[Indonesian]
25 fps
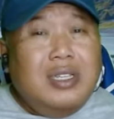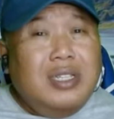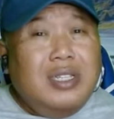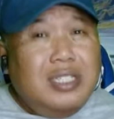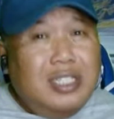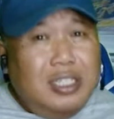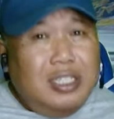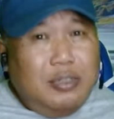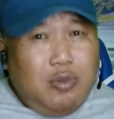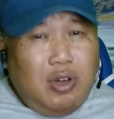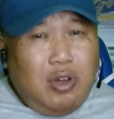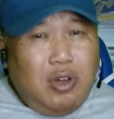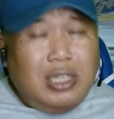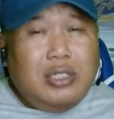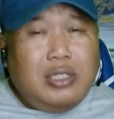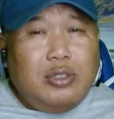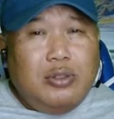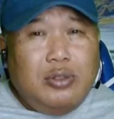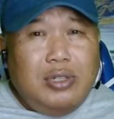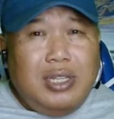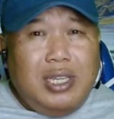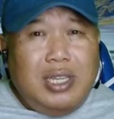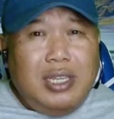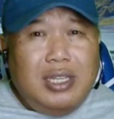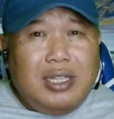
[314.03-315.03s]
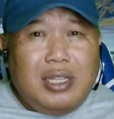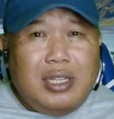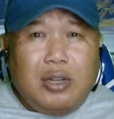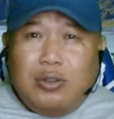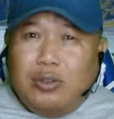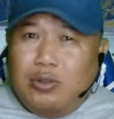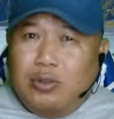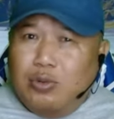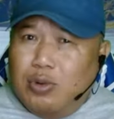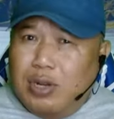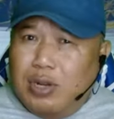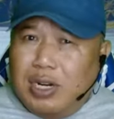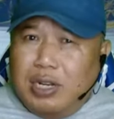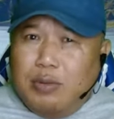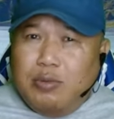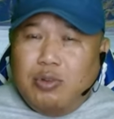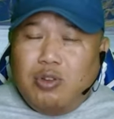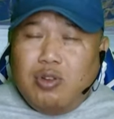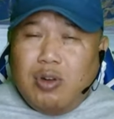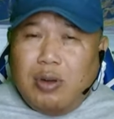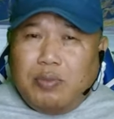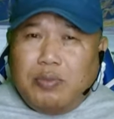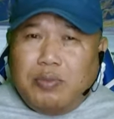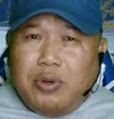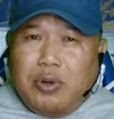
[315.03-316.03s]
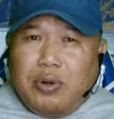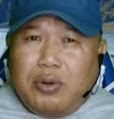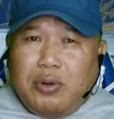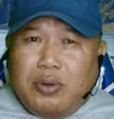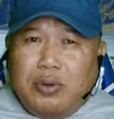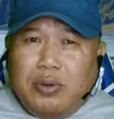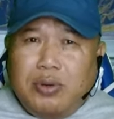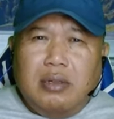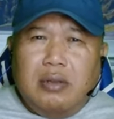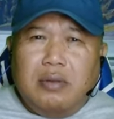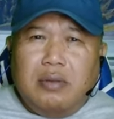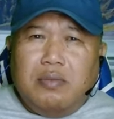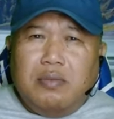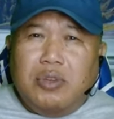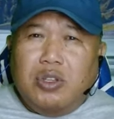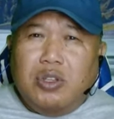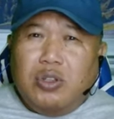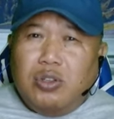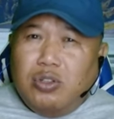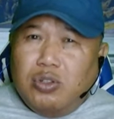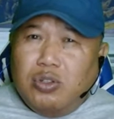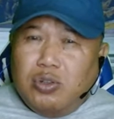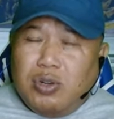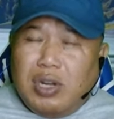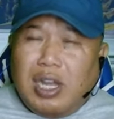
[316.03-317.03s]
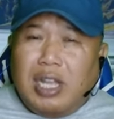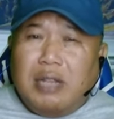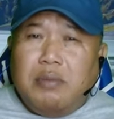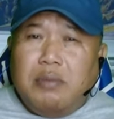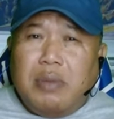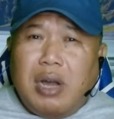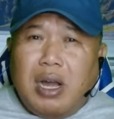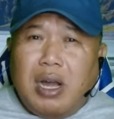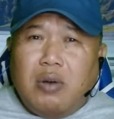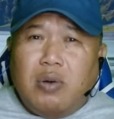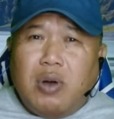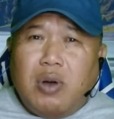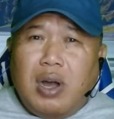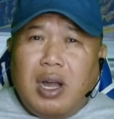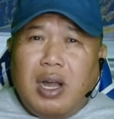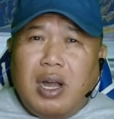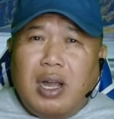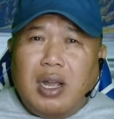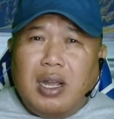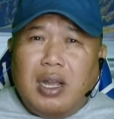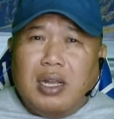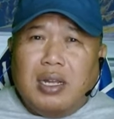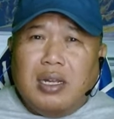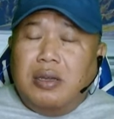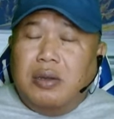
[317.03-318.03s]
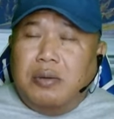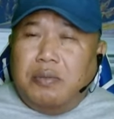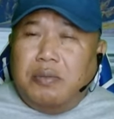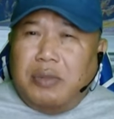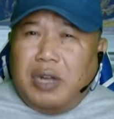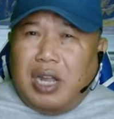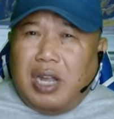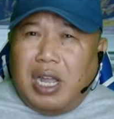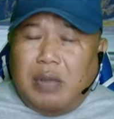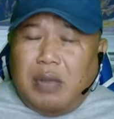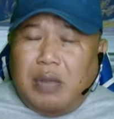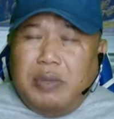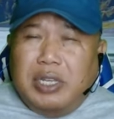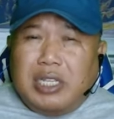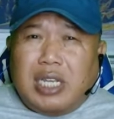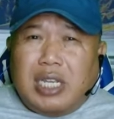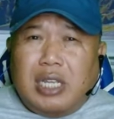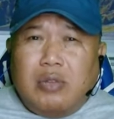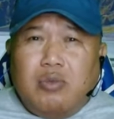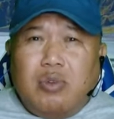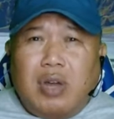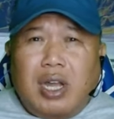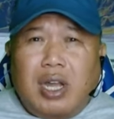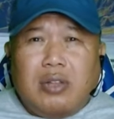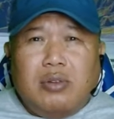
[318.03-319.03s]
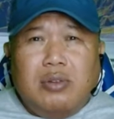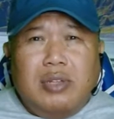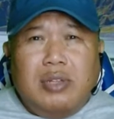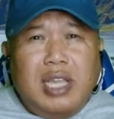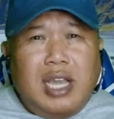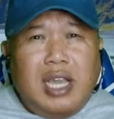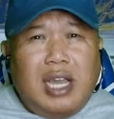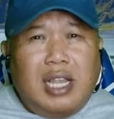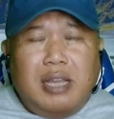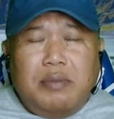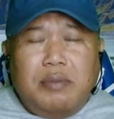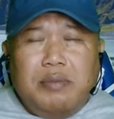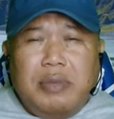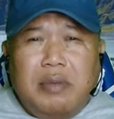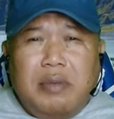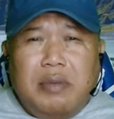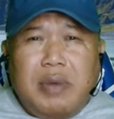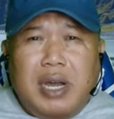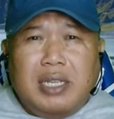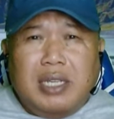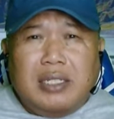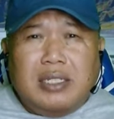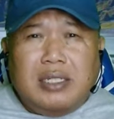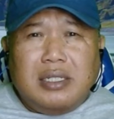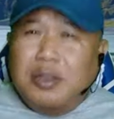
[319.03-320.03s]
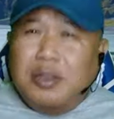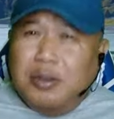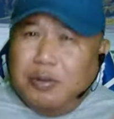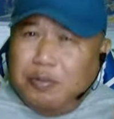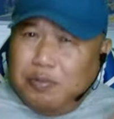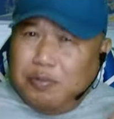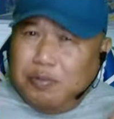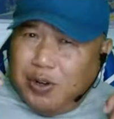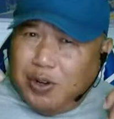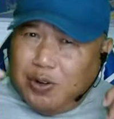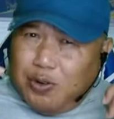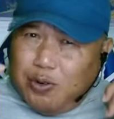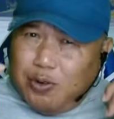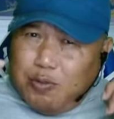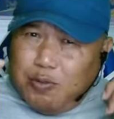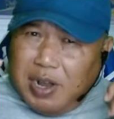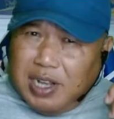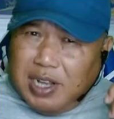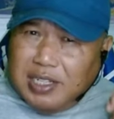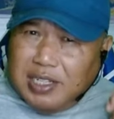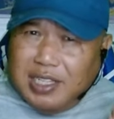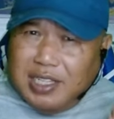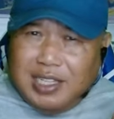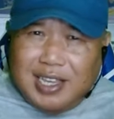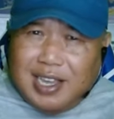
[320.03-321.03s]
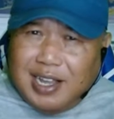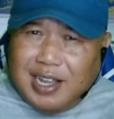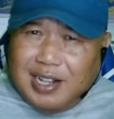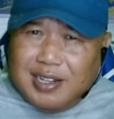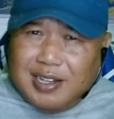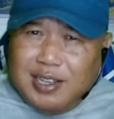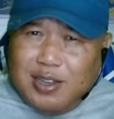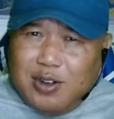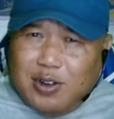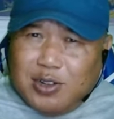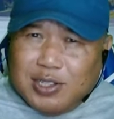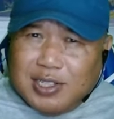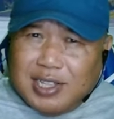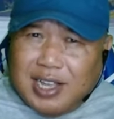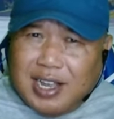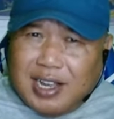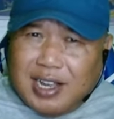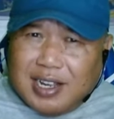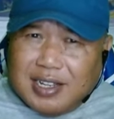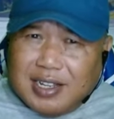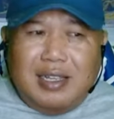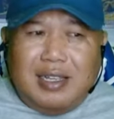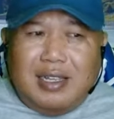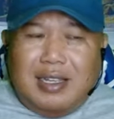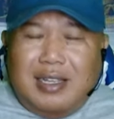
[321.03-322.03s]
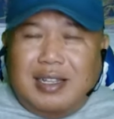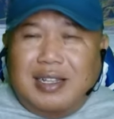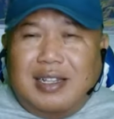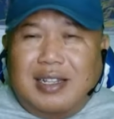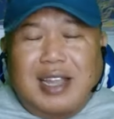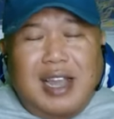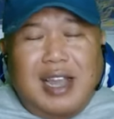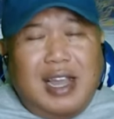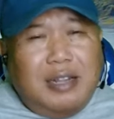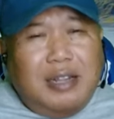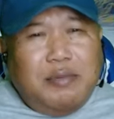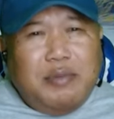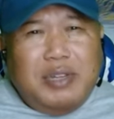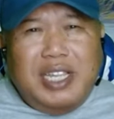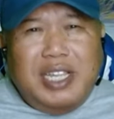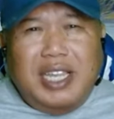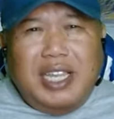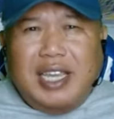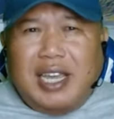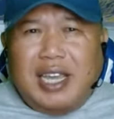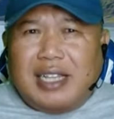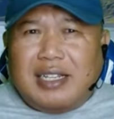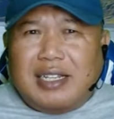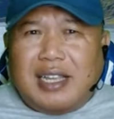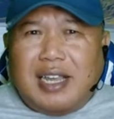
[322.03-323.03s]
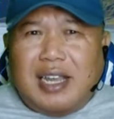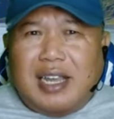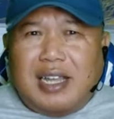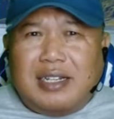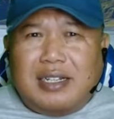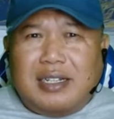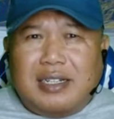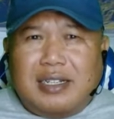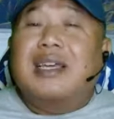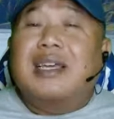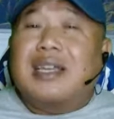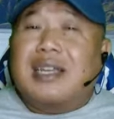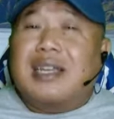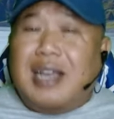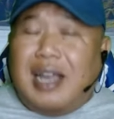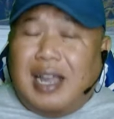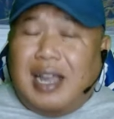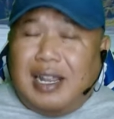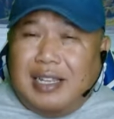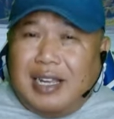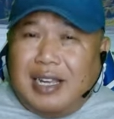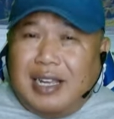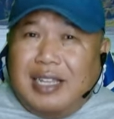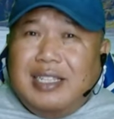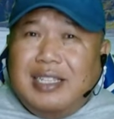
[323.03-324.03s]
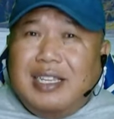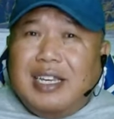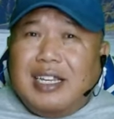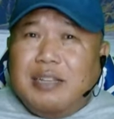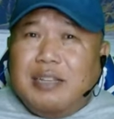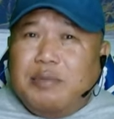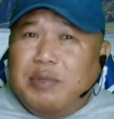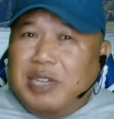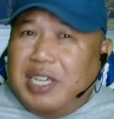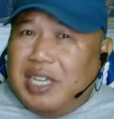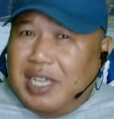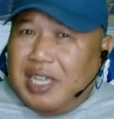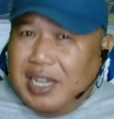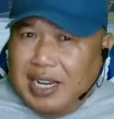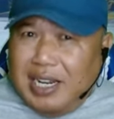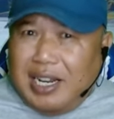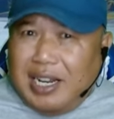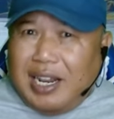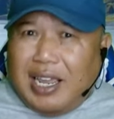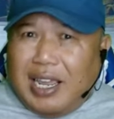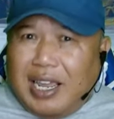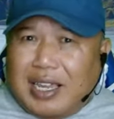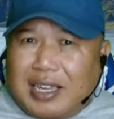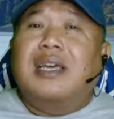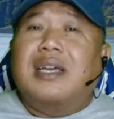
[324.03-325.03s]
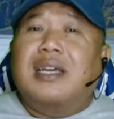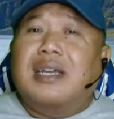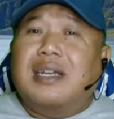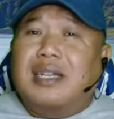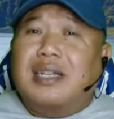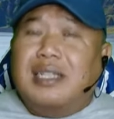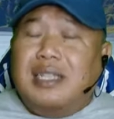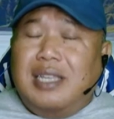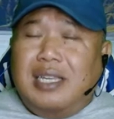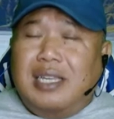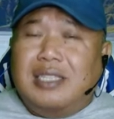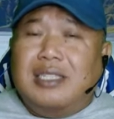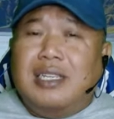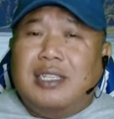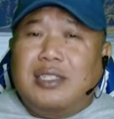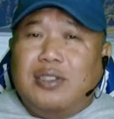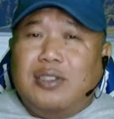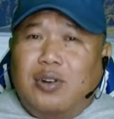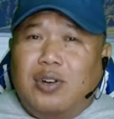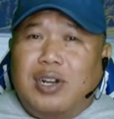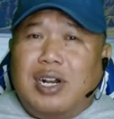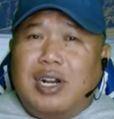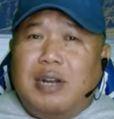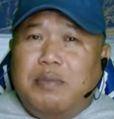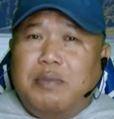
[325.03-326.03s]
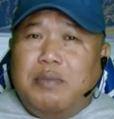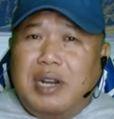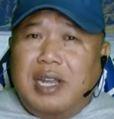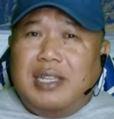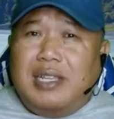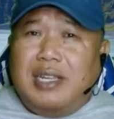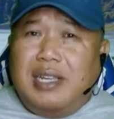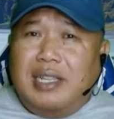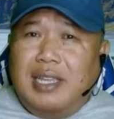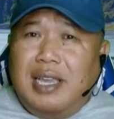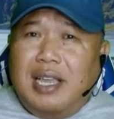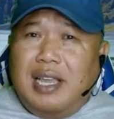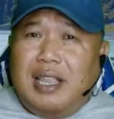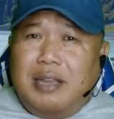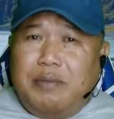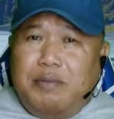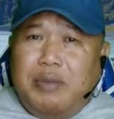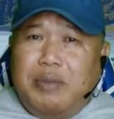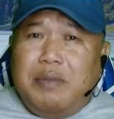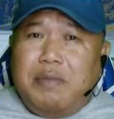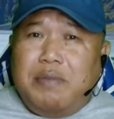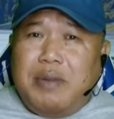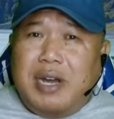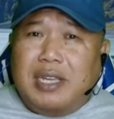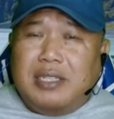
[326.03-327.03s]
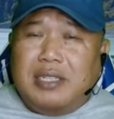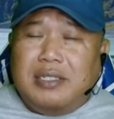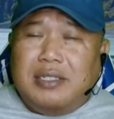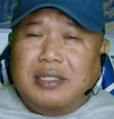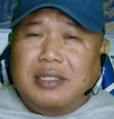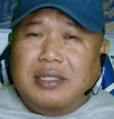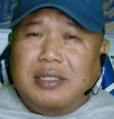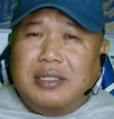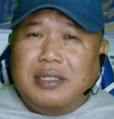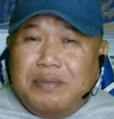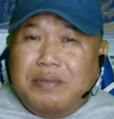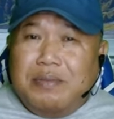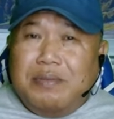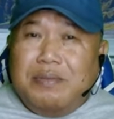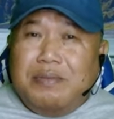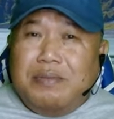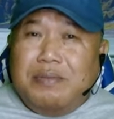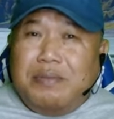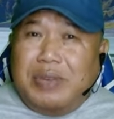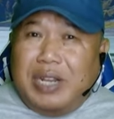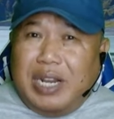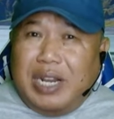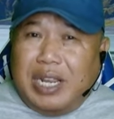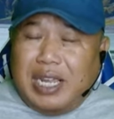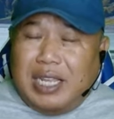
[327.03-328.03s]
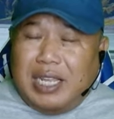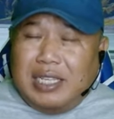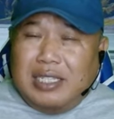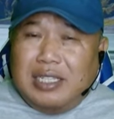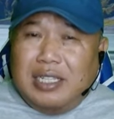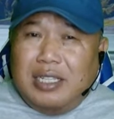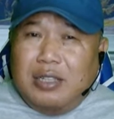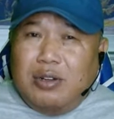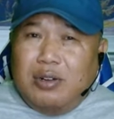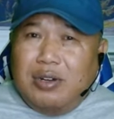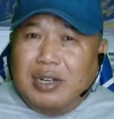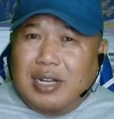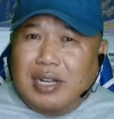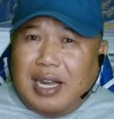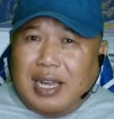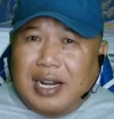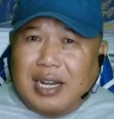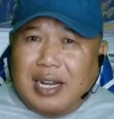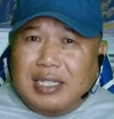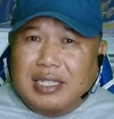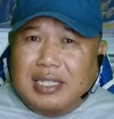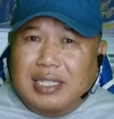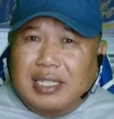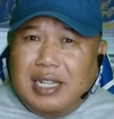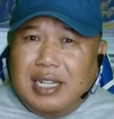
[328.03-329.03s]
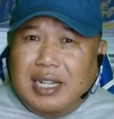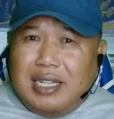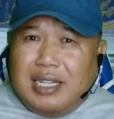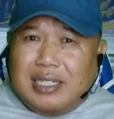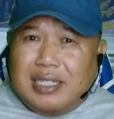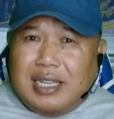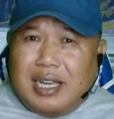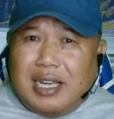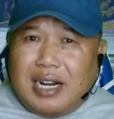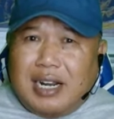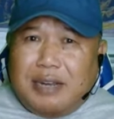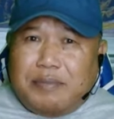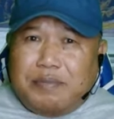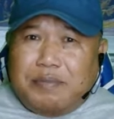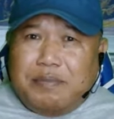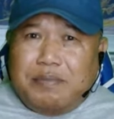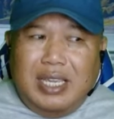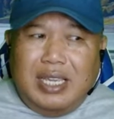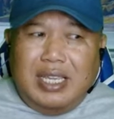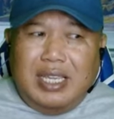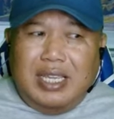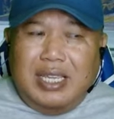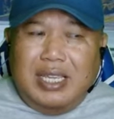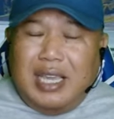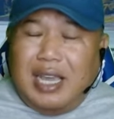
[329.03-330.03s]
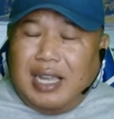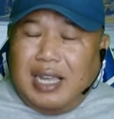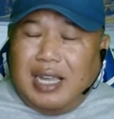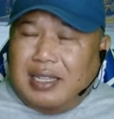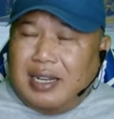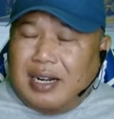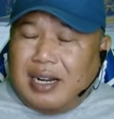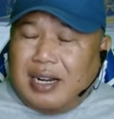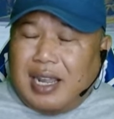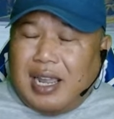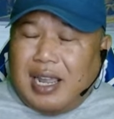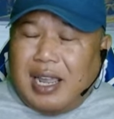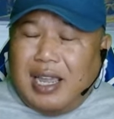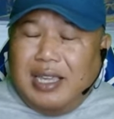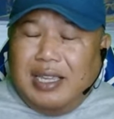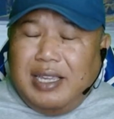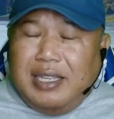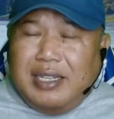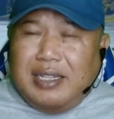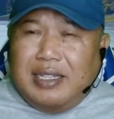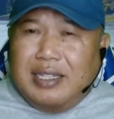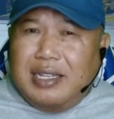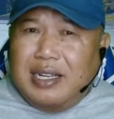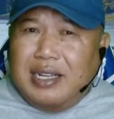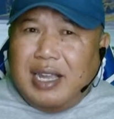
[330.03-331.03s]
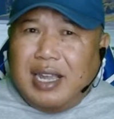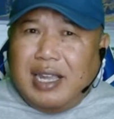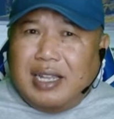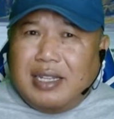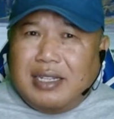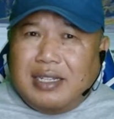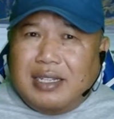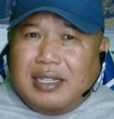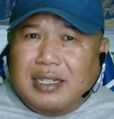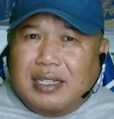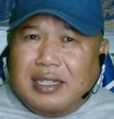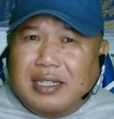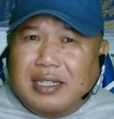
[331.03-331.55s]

Sebuah studi tahun 2020 menunjukkan bahwa menghabiskan waktu di alam bebas mengubah sinyal di otak dan meningkatkan keadaan yang lebih rileks. Ketika seseorang berada di alam bebas, mereka cenderung ke arah sinyal saraf yang terkait dengan